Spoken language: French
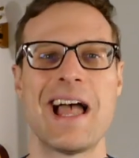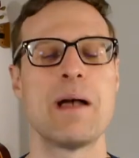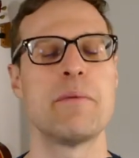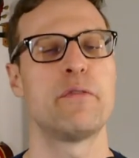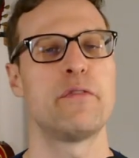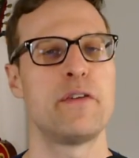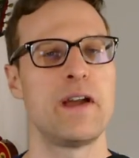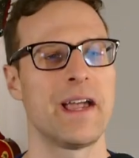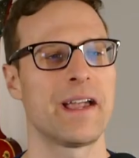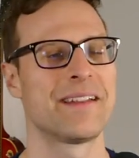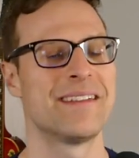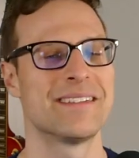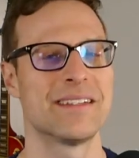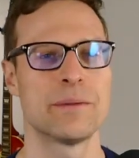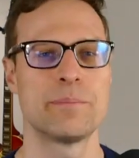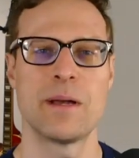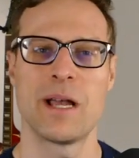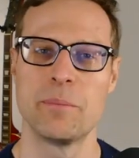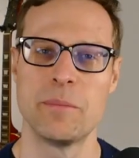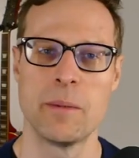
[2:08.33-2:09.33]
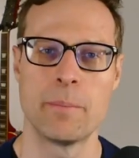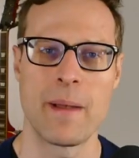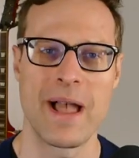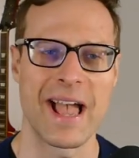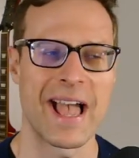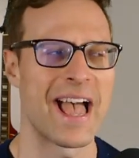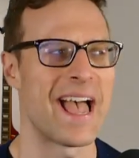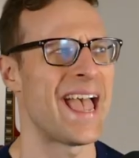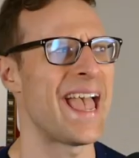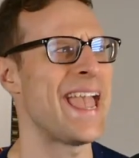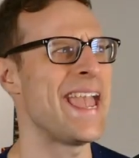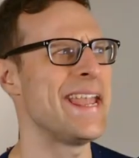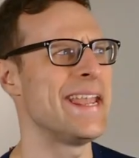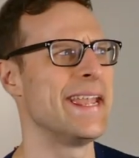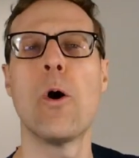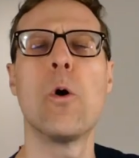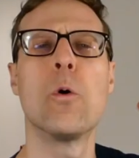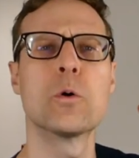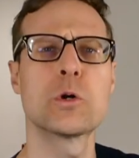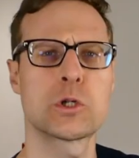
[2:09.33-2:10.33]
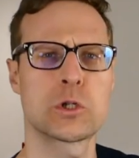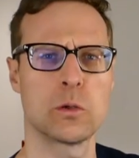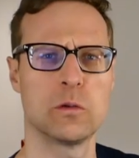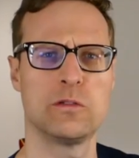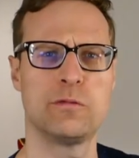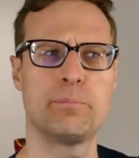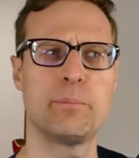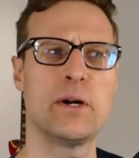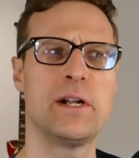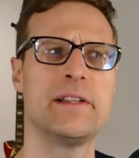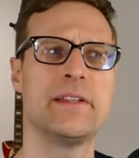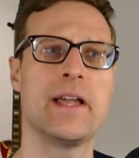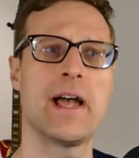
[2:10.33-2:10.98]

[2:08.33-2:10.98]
ans à me faire dire par mes parents, hey, on chauffe pas le